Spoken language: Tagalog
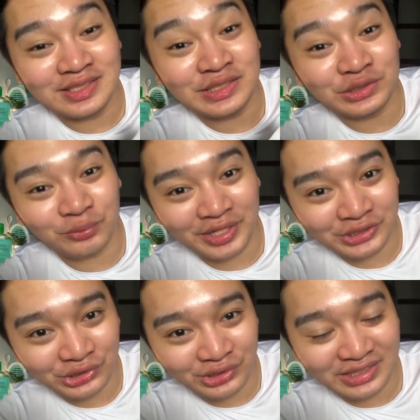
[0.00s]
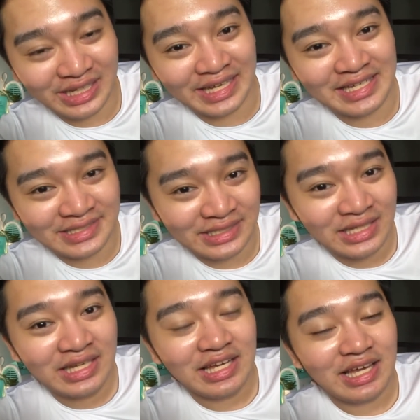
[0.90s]
the situation, the case,
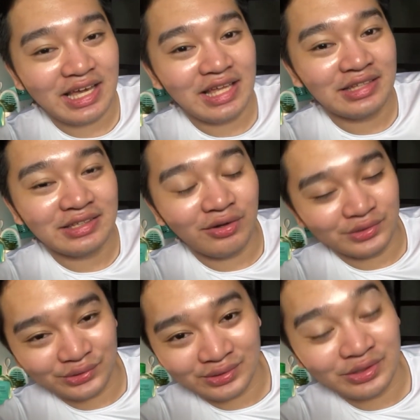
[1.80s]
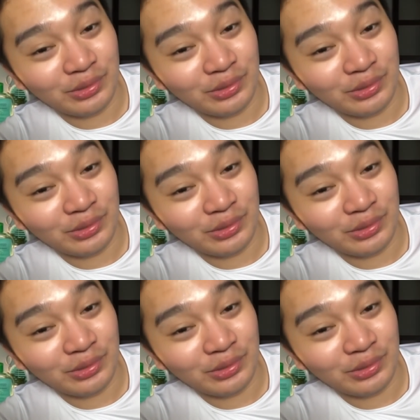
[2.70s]
and also sa